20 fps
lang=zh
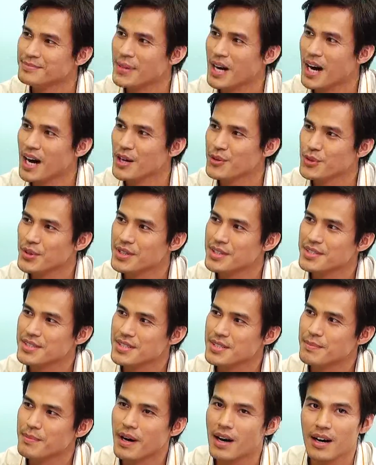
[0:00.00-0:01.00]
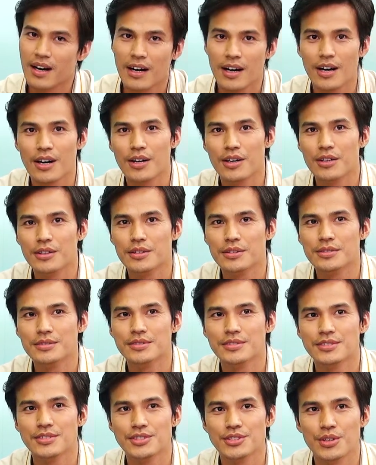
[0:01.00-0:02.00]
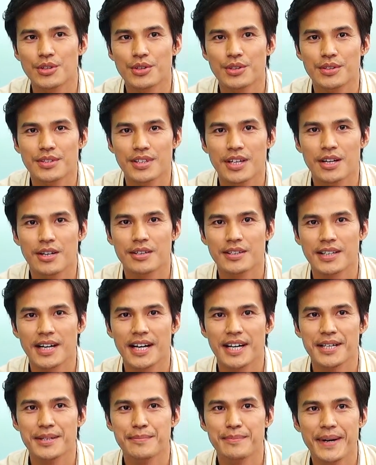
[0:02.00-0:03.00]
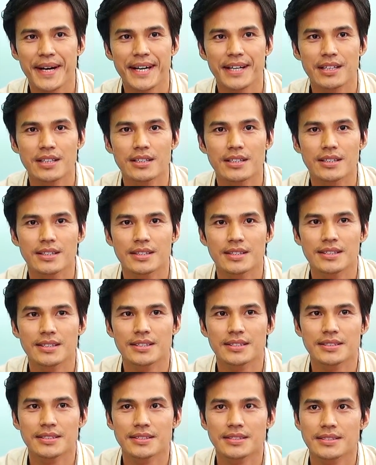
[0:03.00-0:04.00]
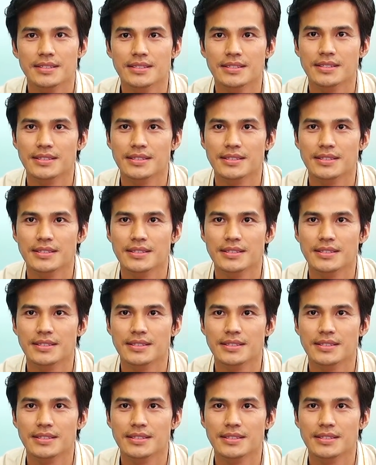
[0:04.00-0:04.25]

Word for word: 八月十八号十八号就要开卖了。嗯哼。